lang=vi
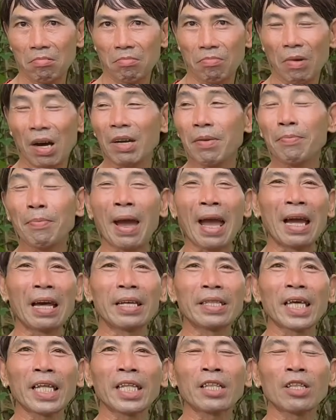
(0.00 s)
bởi mằn là
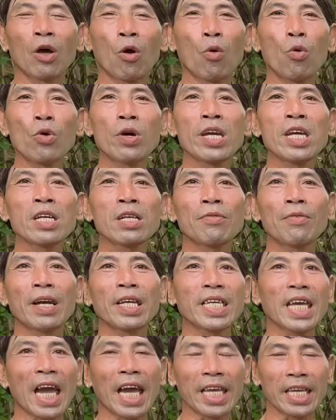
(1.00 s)
tranh thủ ghét rồi phải
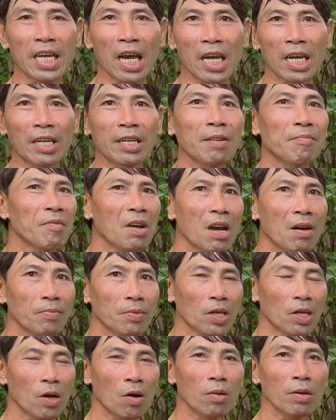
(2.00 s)
chạy về đừng đem cơm
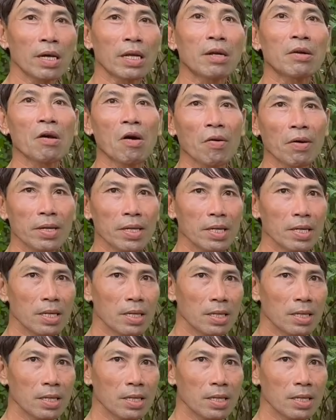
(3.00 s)
cho nó để nó đói